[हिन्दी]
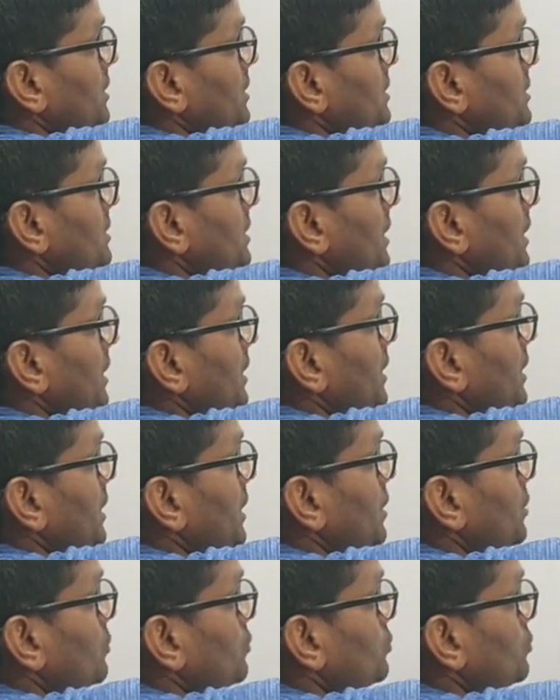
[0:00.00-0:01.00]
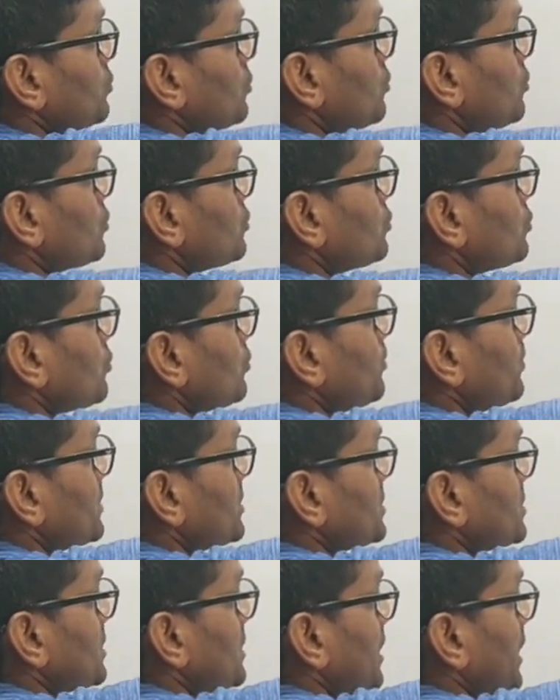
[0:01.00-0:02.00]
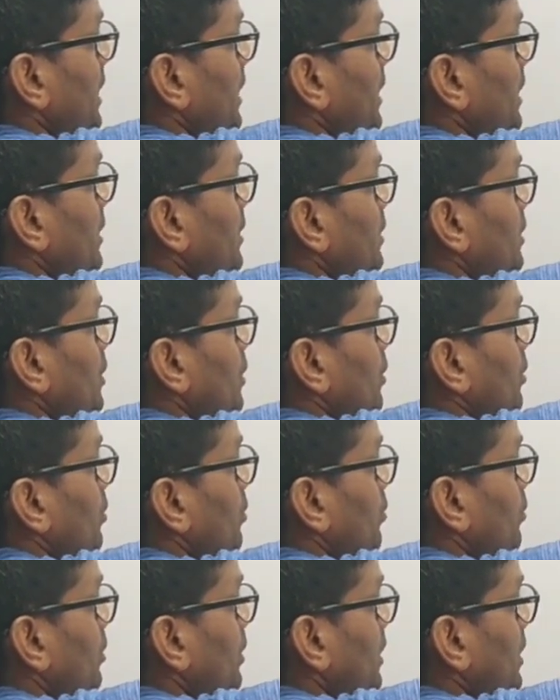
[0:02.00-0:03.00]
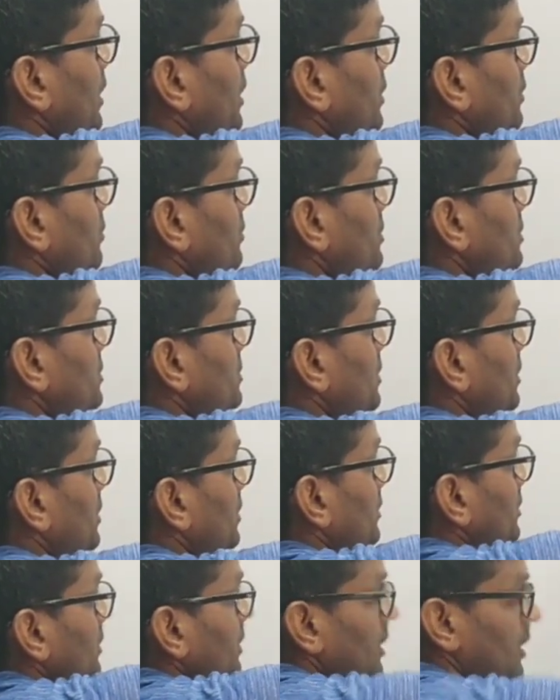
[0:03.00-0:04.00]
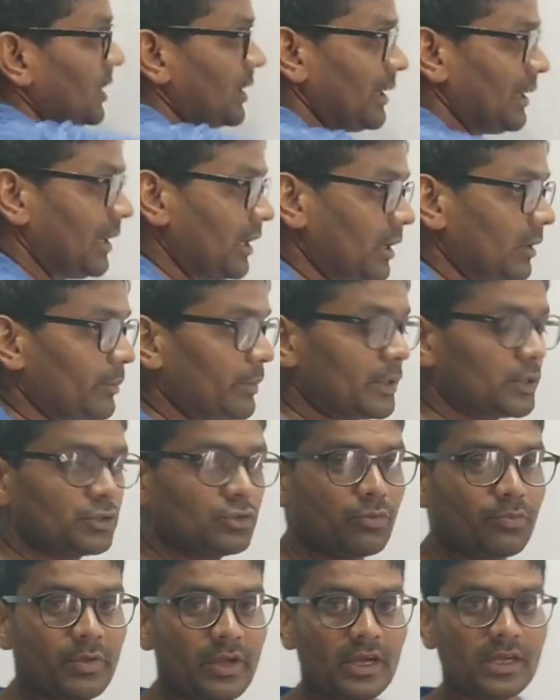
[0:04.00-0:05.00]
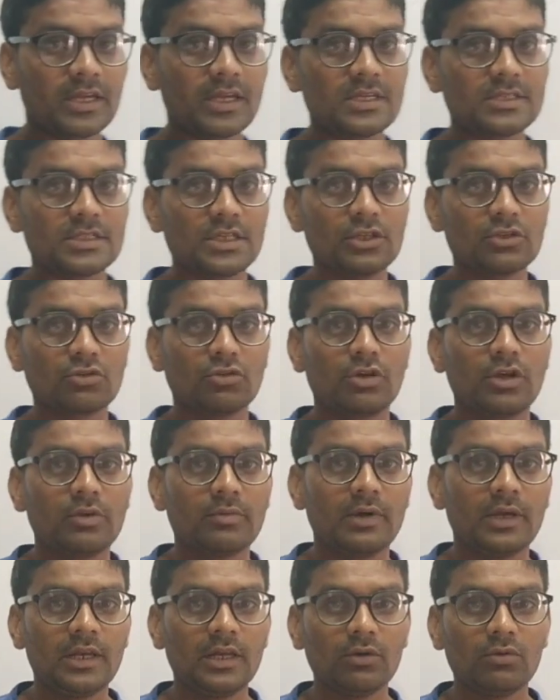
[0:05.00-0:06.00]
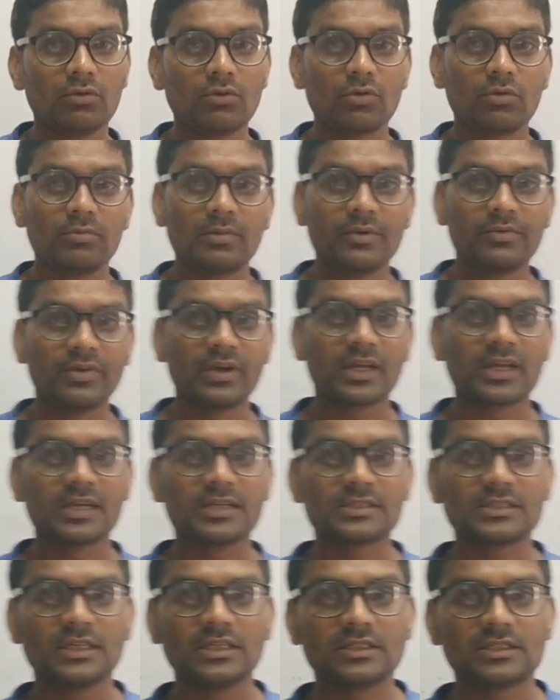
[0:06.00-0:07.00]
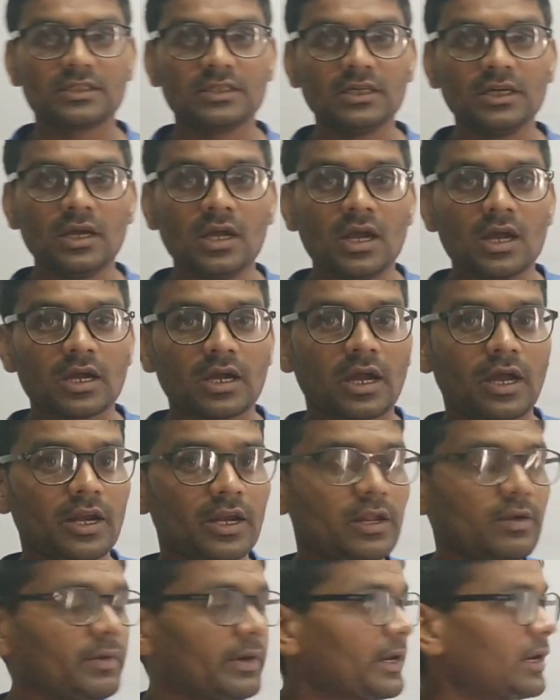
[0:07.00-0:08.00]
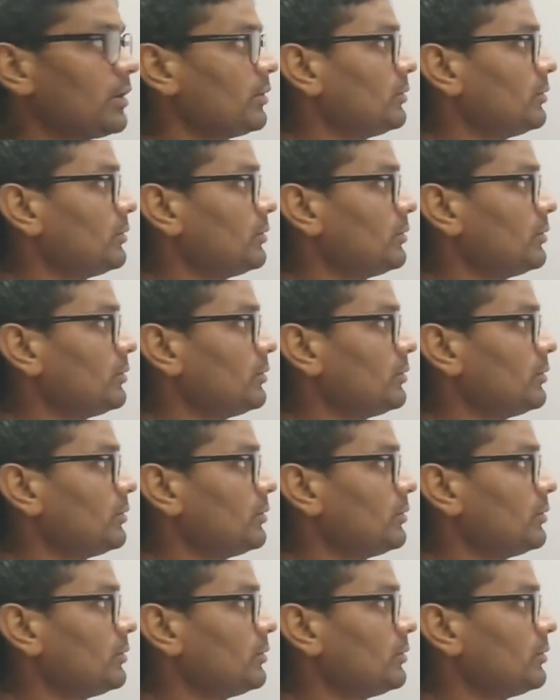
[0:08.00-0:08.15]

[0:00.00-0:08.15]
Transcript: से लेकर जो 200 प्रश्न है उनके क्वेश्चन लगभग जो व्याख्या सहित होने वाले हैं उनको मैं व्याख्या सहित करने वाला